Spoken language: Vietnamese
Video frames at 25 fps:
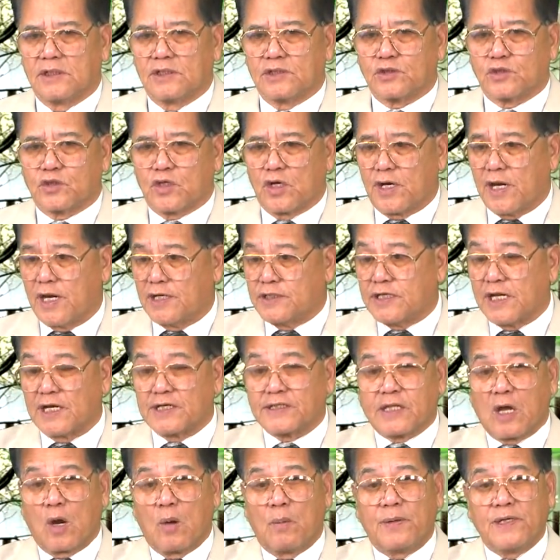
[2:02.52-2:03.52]
Cho nên
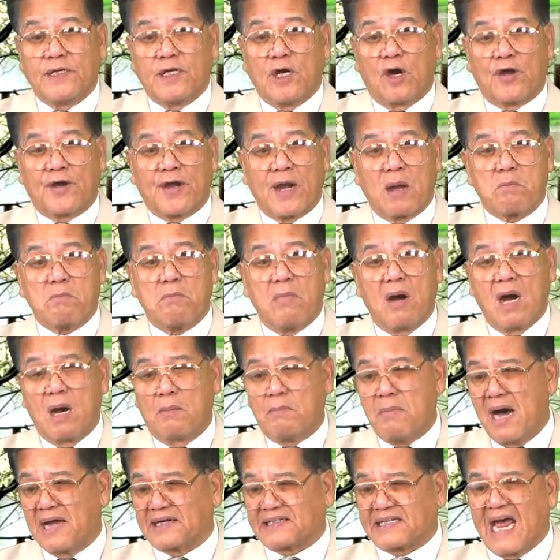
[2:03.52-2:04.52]
dân Tàu bây giờ họ đang mơ
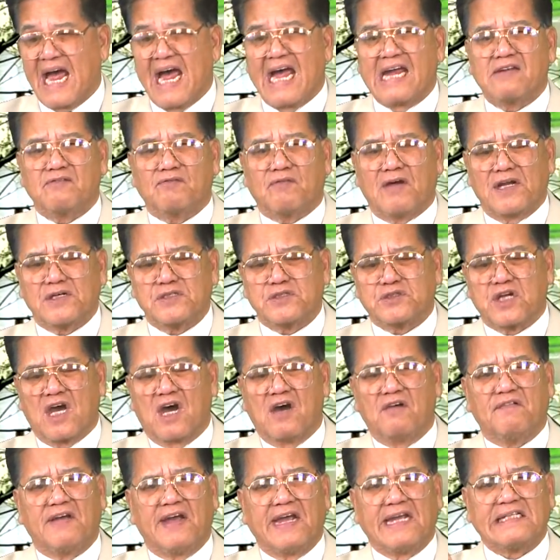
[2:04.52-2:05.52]
bà Thái Anh Văn trở về